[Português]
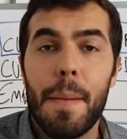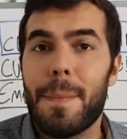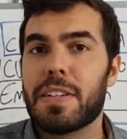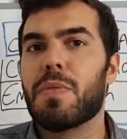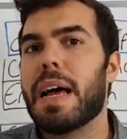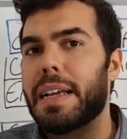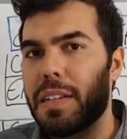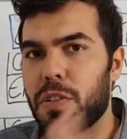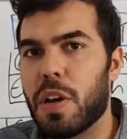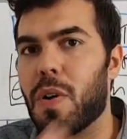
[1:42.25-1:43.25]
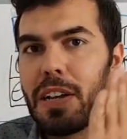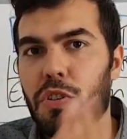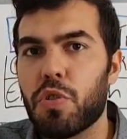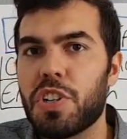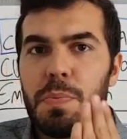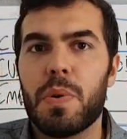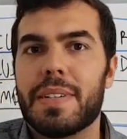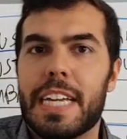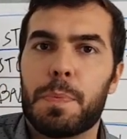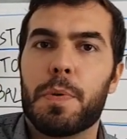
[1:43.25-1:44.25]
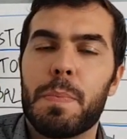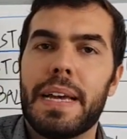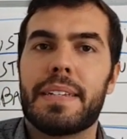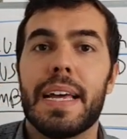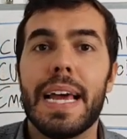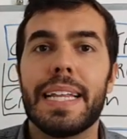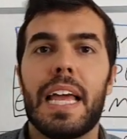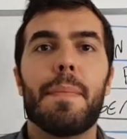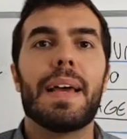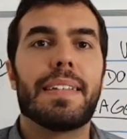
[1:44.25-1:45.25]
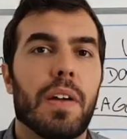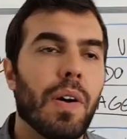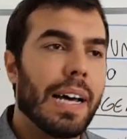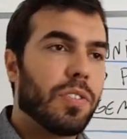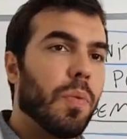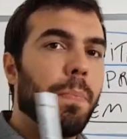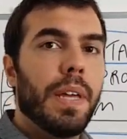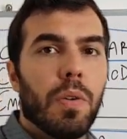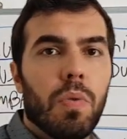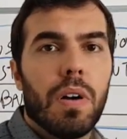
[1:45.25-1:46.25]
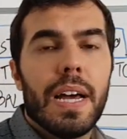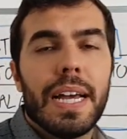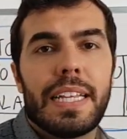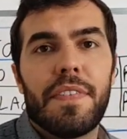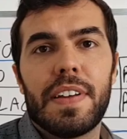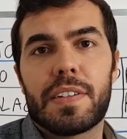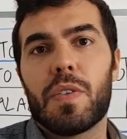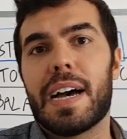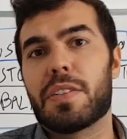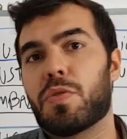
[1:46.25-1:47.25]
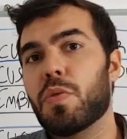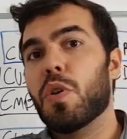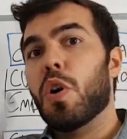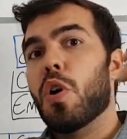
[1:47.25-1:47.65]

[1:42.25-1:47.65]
Mas não é que eu gasto dois mil exato por mês. Tem mês que eu gasto mil, tem vezes que eu gasto